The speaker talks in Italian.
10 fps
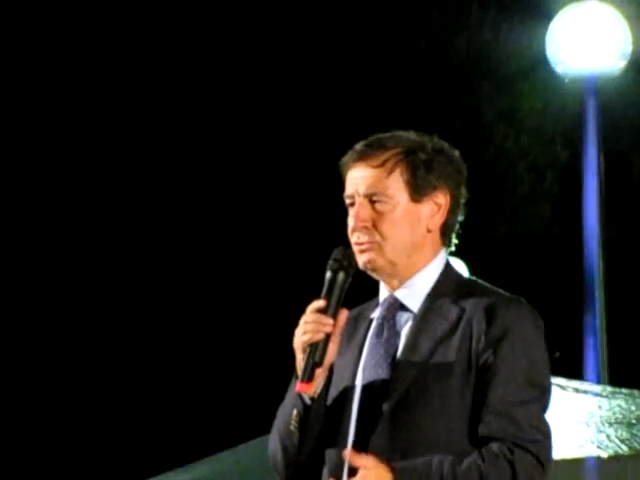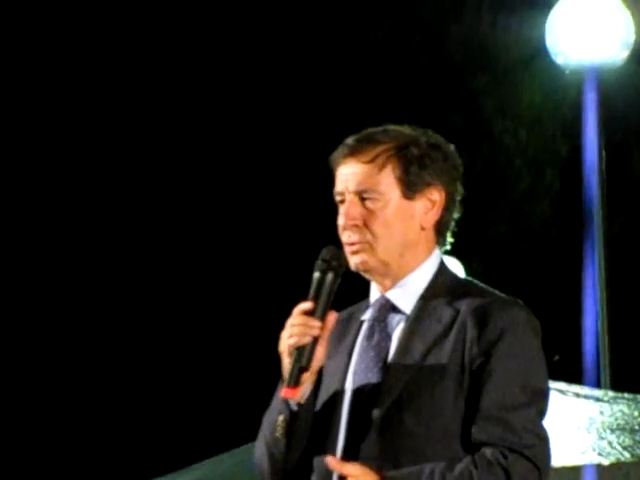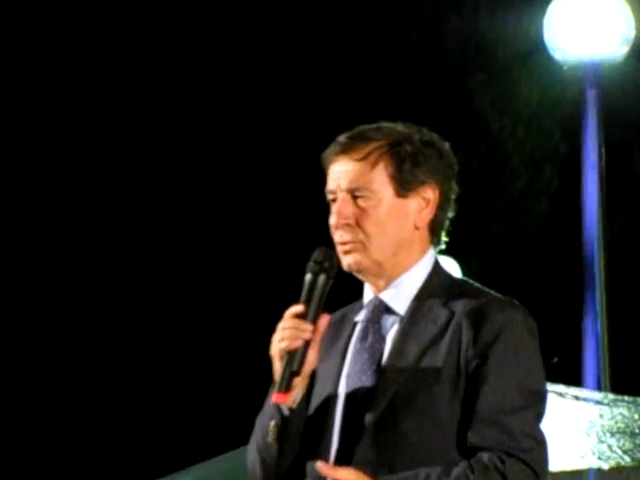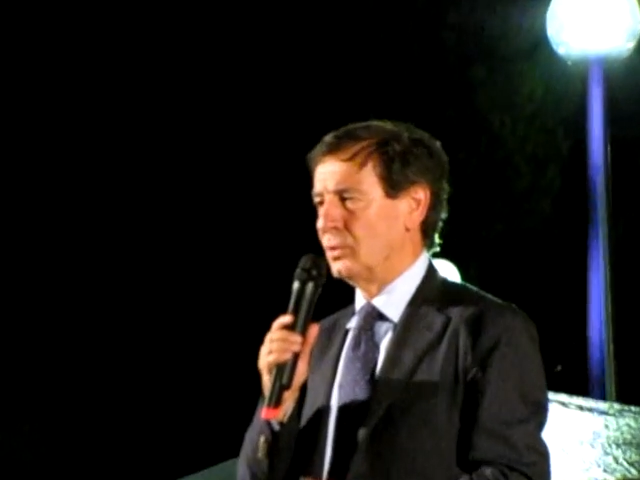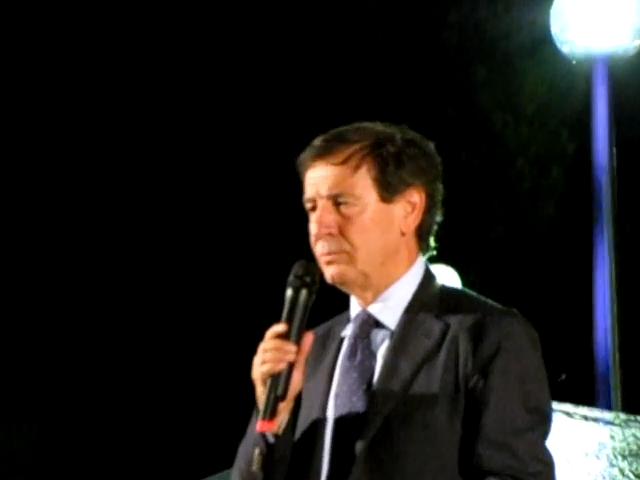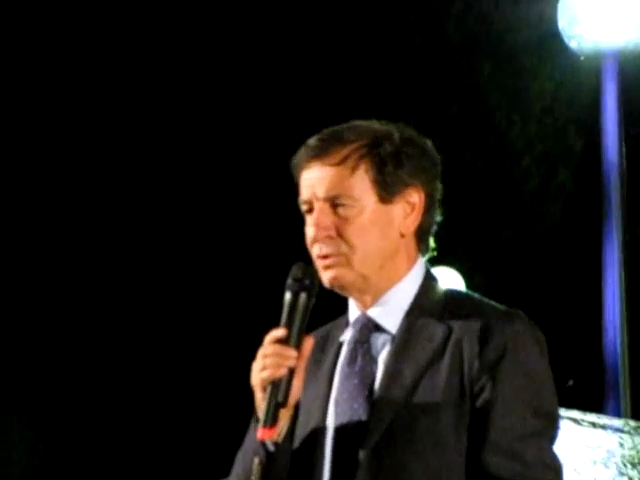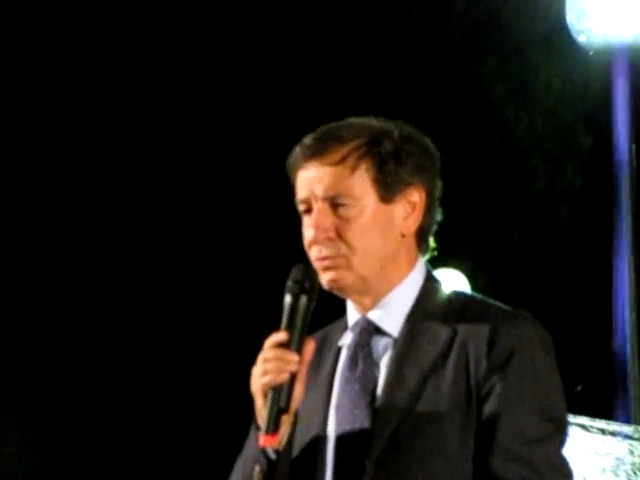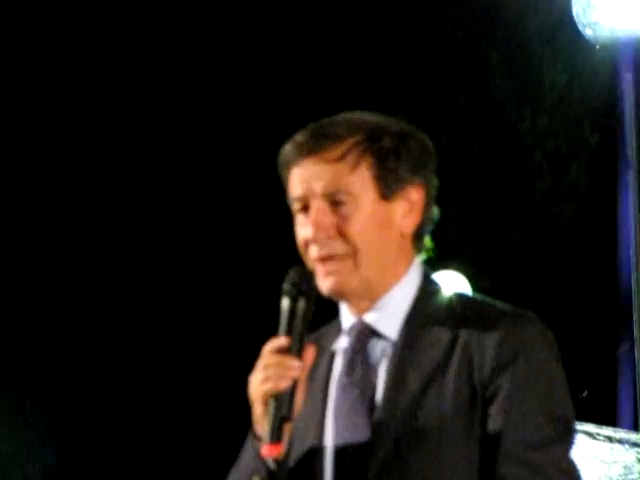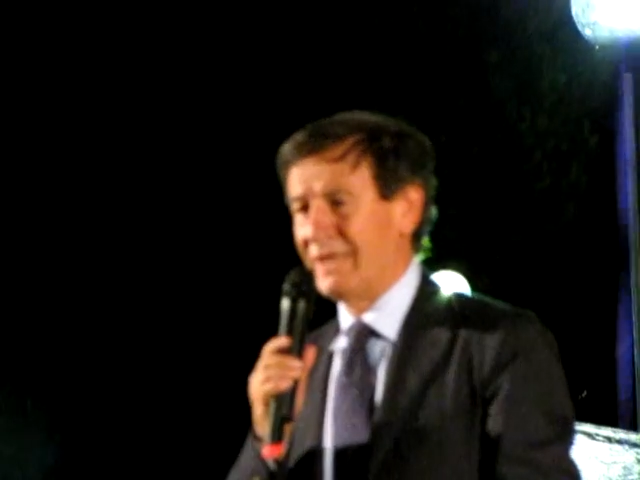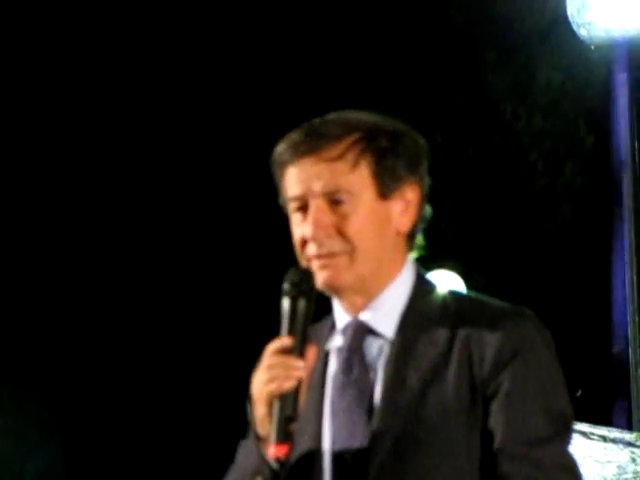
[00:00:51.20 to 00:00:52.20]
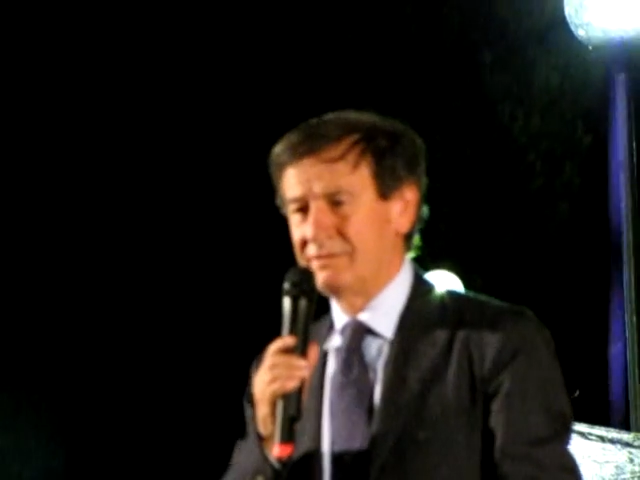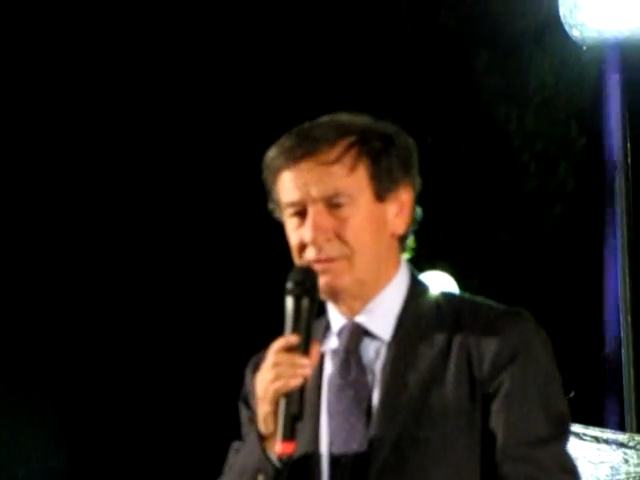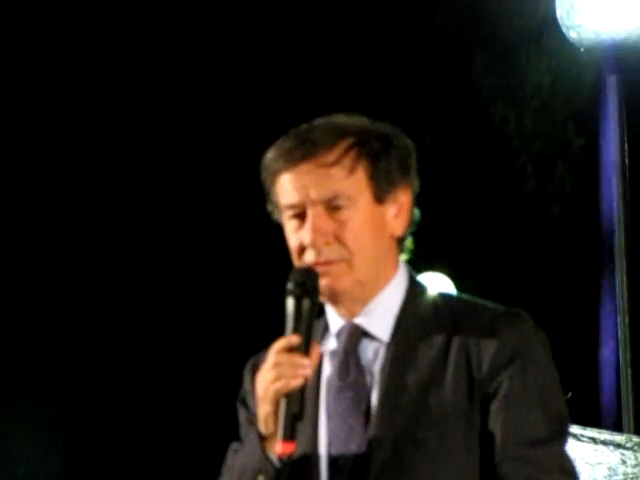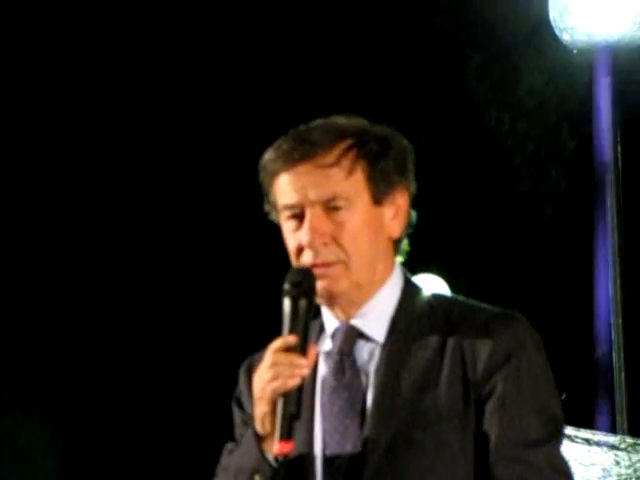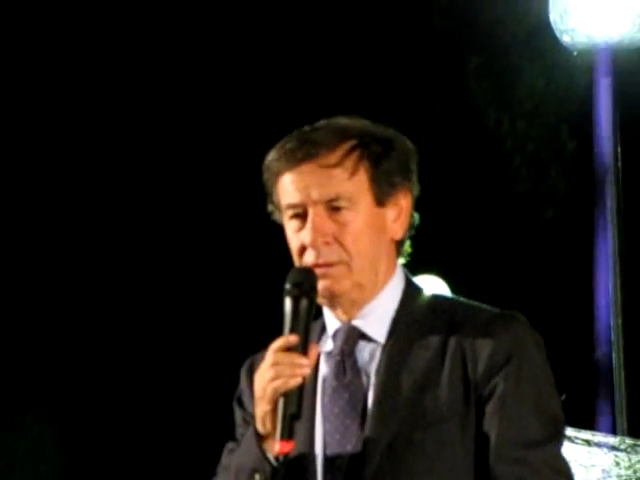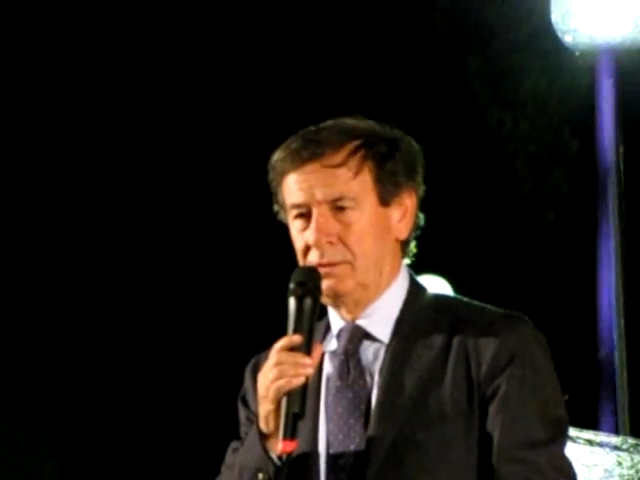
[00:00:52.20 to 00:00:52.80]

in gioco, a misurarsi